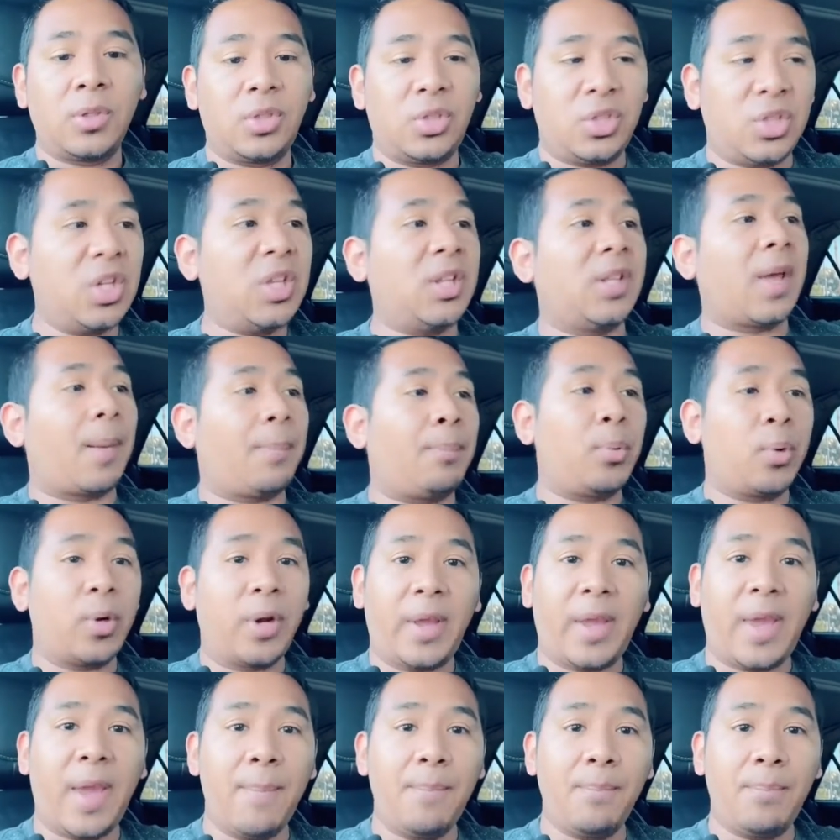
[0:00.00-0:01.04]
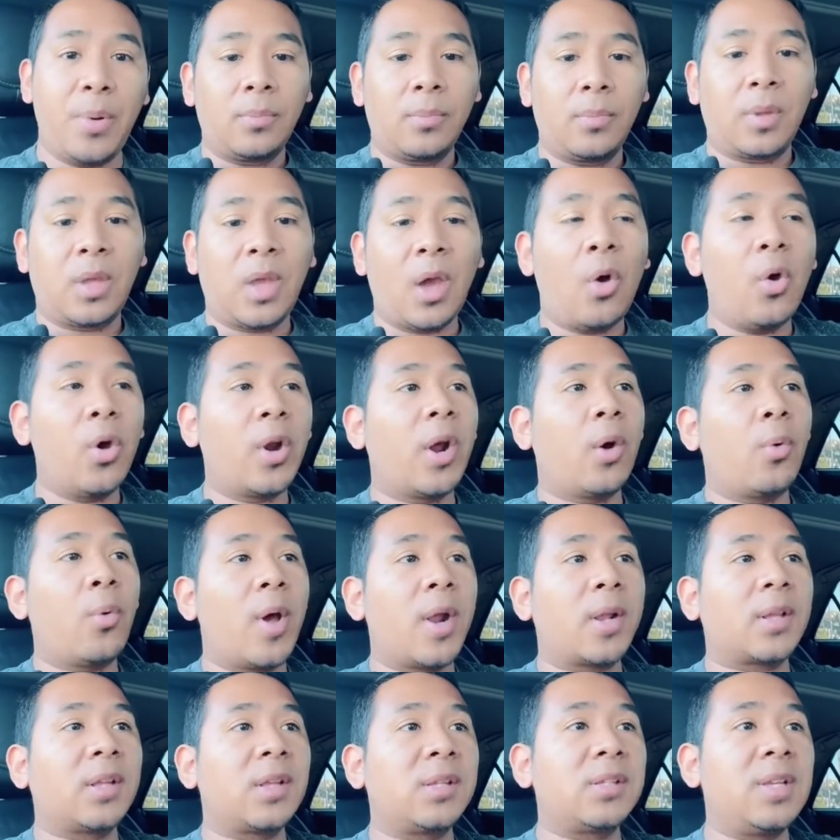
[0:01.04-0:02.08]
China, por ejemplo, que ahora
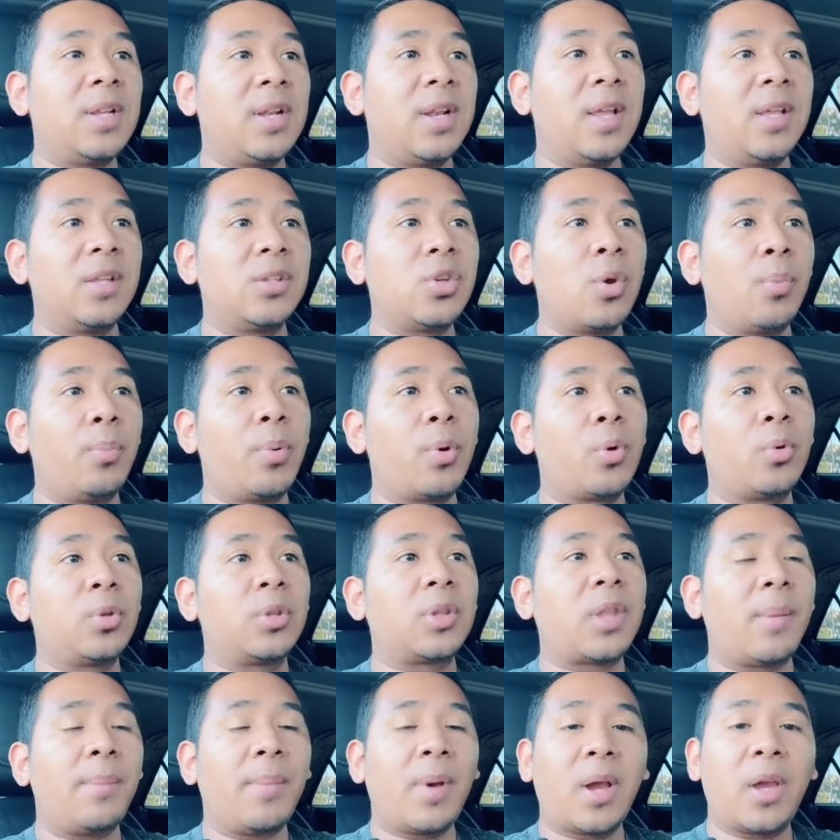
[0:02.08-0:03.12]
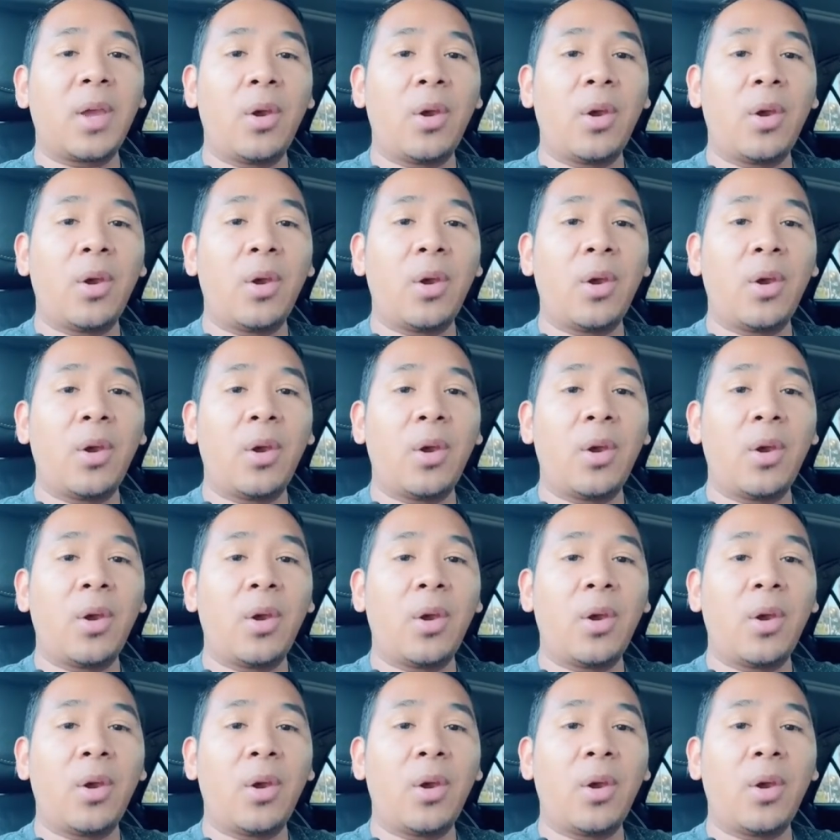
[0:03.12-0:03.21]
guarda silencio por un tema